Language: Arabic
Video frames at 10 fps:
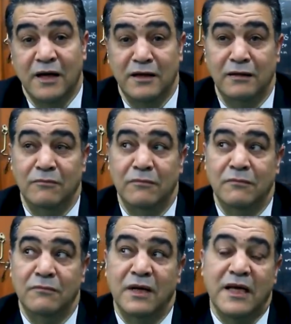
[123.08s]
يعني
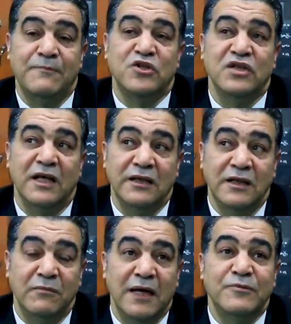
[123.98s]
ما جابش
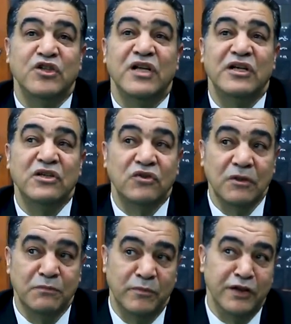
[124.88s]
دليل ما جابش تقرير
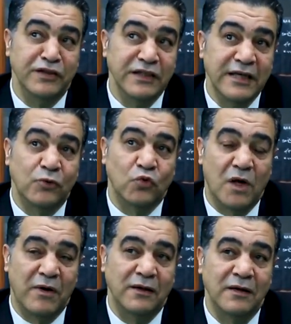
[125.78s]
طبي من عندياته
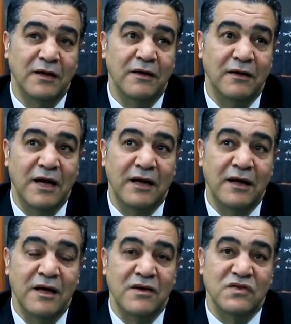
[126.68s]
طبعا
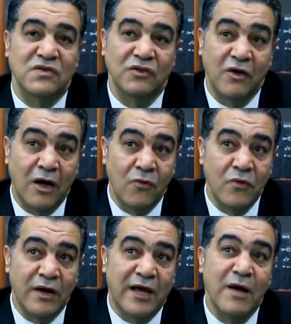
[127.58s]
لا
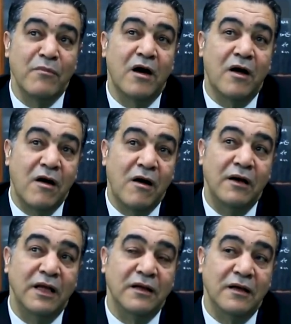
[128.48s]
اصطناعه كما
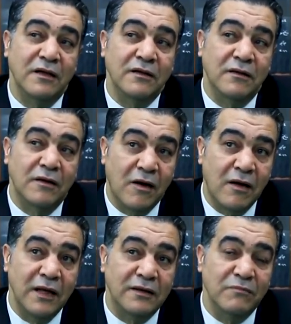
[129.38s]
قالت
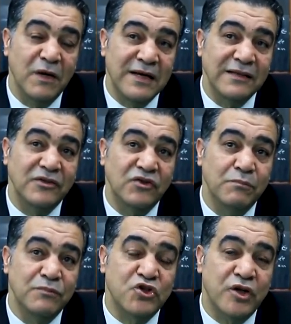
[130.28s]
قالت مبادئ
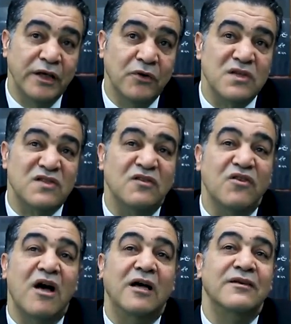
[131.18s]
الطب الشرعي هو
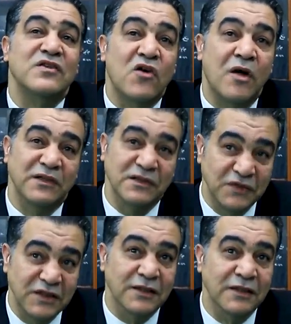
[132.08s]
اصطناع الاصابه
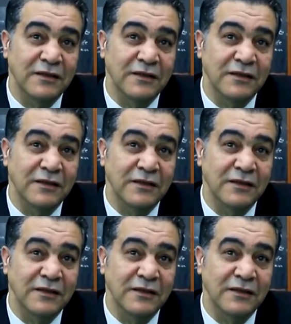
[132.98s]
فيه